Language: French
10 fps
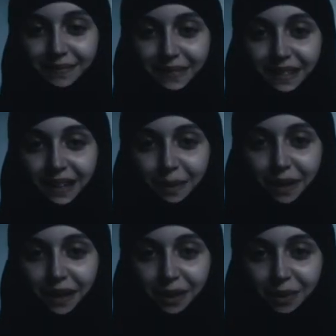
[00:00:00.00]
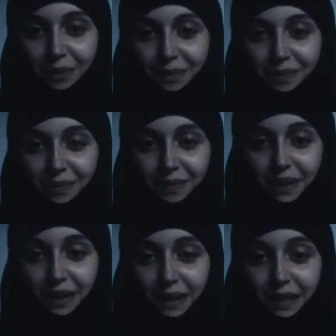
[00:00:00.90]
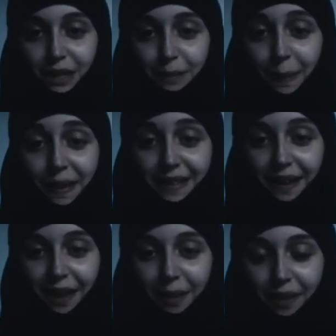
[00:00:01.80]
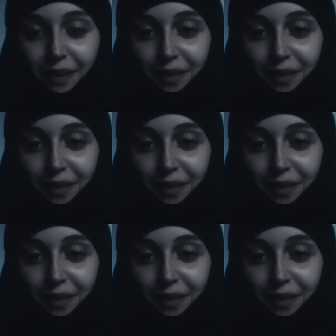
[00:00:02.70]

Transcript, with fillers: Salam alaikum. Je m'appelle Sana maintenant.